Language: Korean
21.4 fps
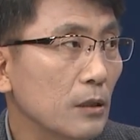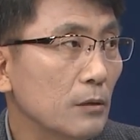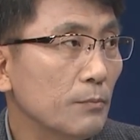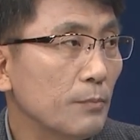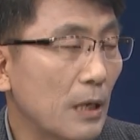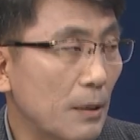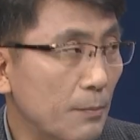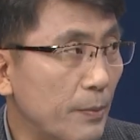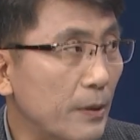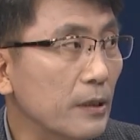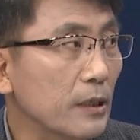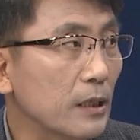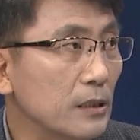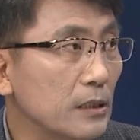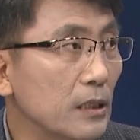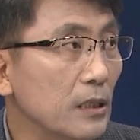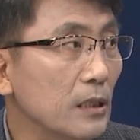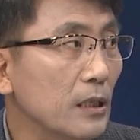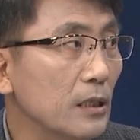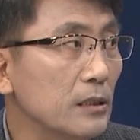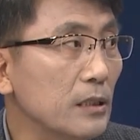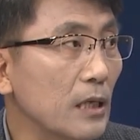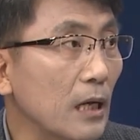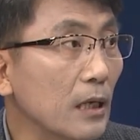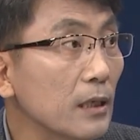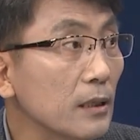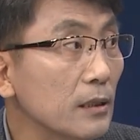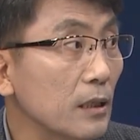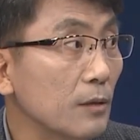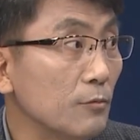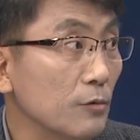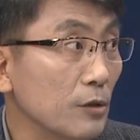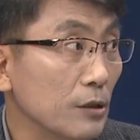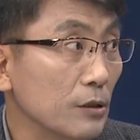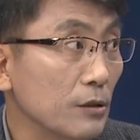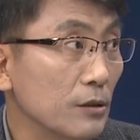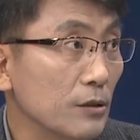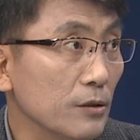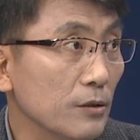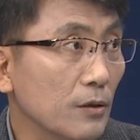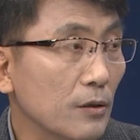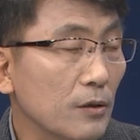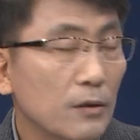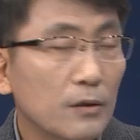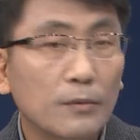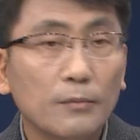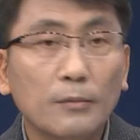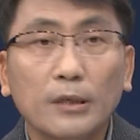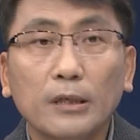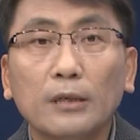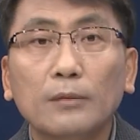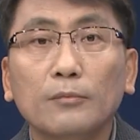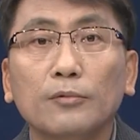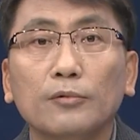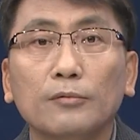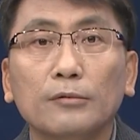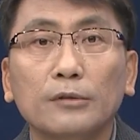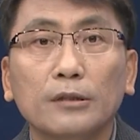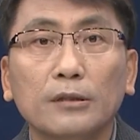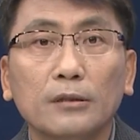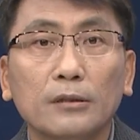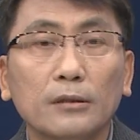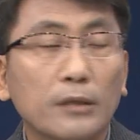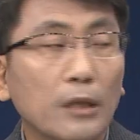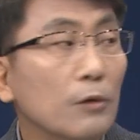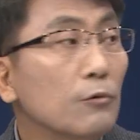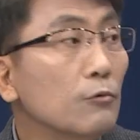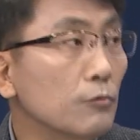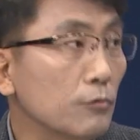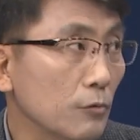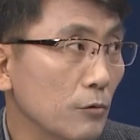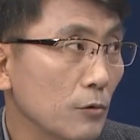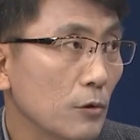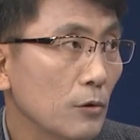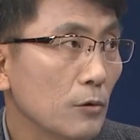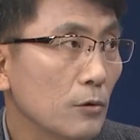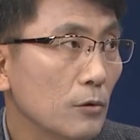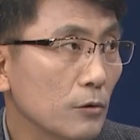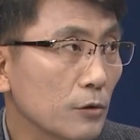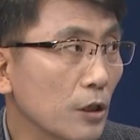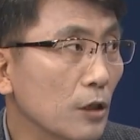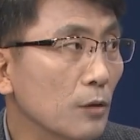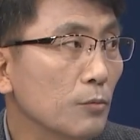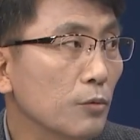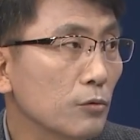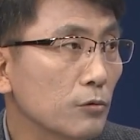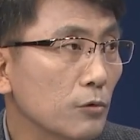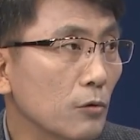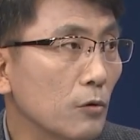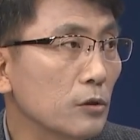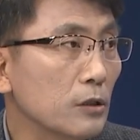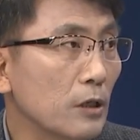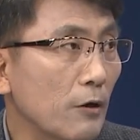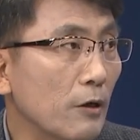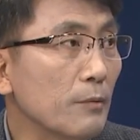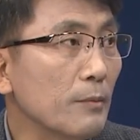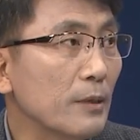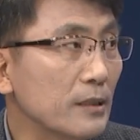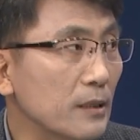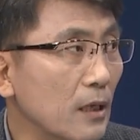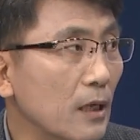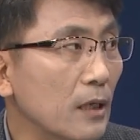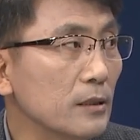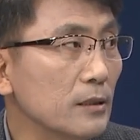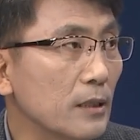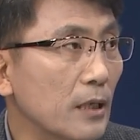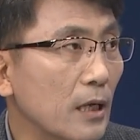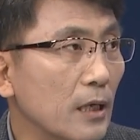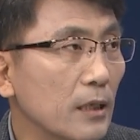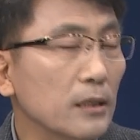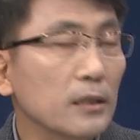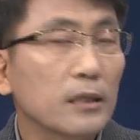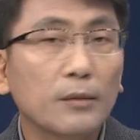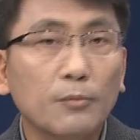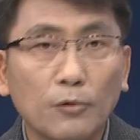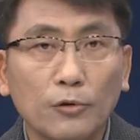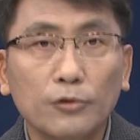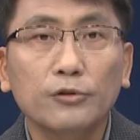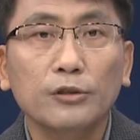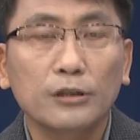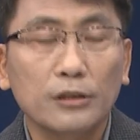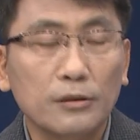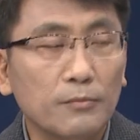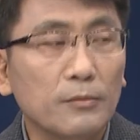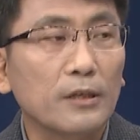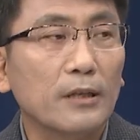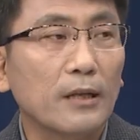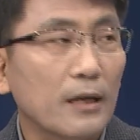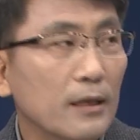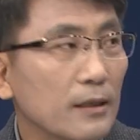아, 빠르게 진행되지 않기 때문이거든요. 뭐 네. 뭐 이런 부분들은 대구 뭐 경북도 상황이 마찬가지다 이렇게 볼 수 있습니다.